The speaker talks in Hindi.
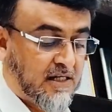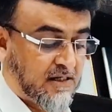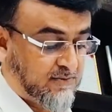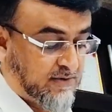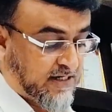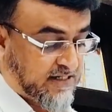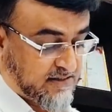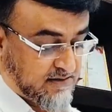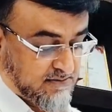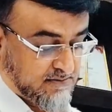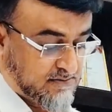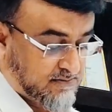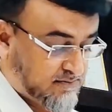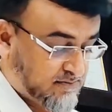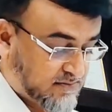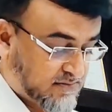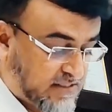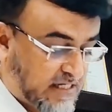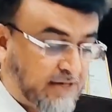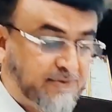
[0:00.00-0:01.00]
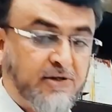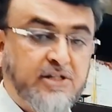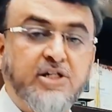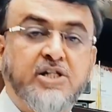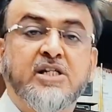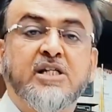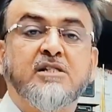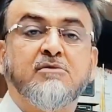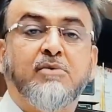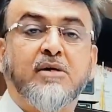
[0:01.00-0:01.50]
लगभग
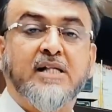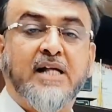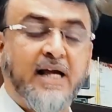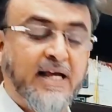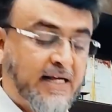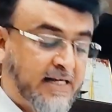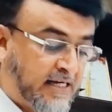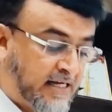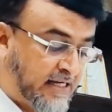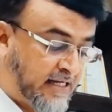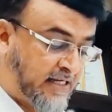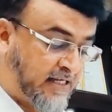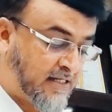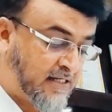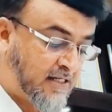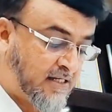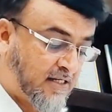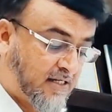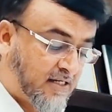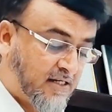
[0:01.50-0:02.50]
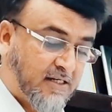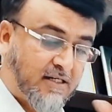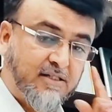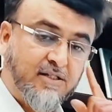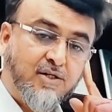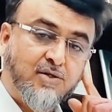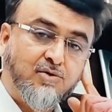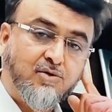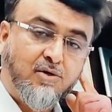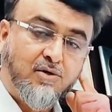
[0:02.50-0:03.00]
एक्विजिशन बताए गए हैं
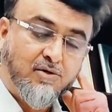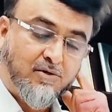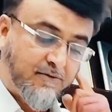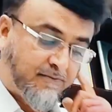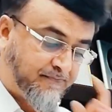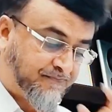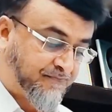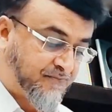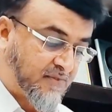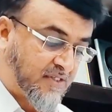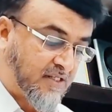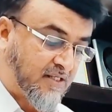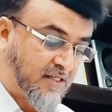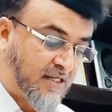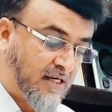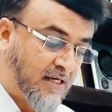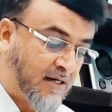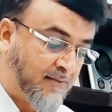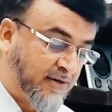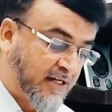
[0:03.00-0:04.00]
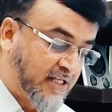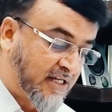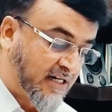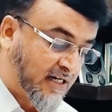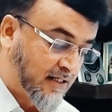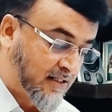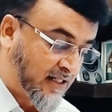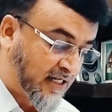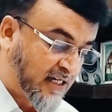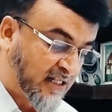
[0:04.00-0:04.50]
जिसको कि हमारी
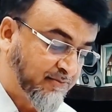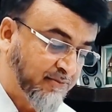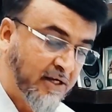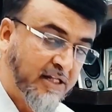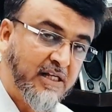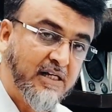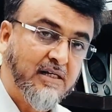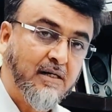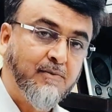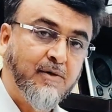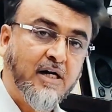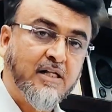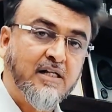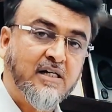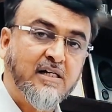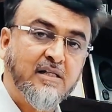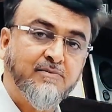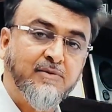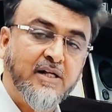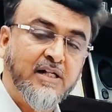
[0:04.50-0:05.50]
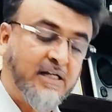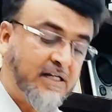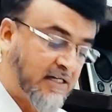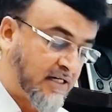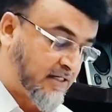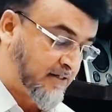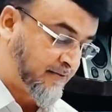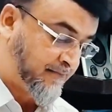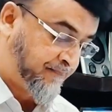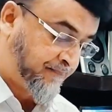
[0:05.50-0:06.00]
नगर पालिका महानगर
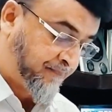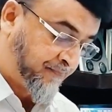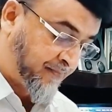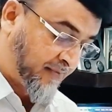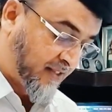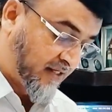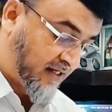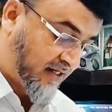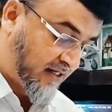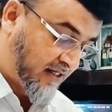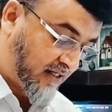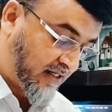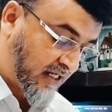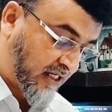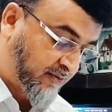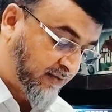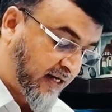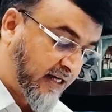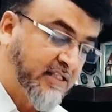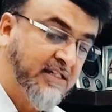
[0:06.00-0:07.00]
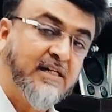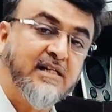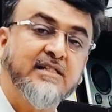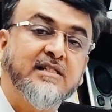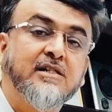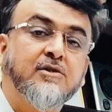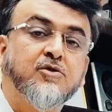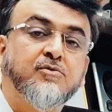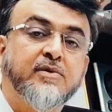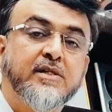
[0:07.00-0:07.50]
पालिका एक्वायर
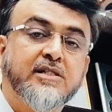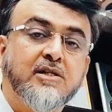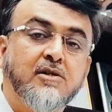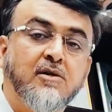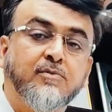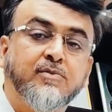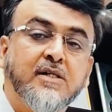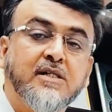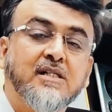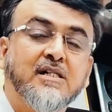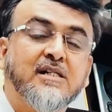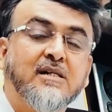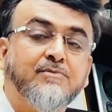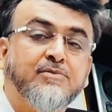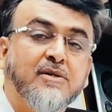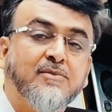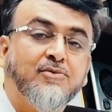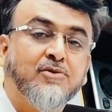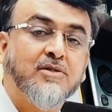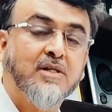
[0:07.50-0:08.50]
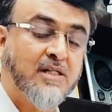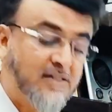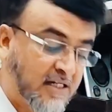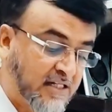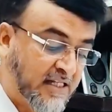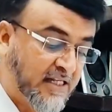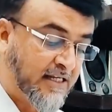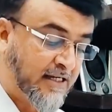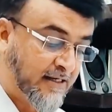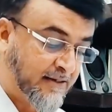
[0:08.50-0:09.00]
करके उस पर डेवलप करने का प्रपोजल
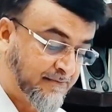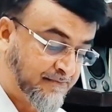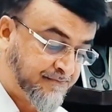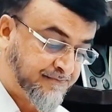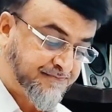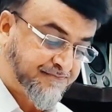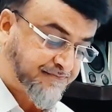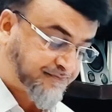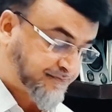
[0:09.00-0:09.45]
रखती है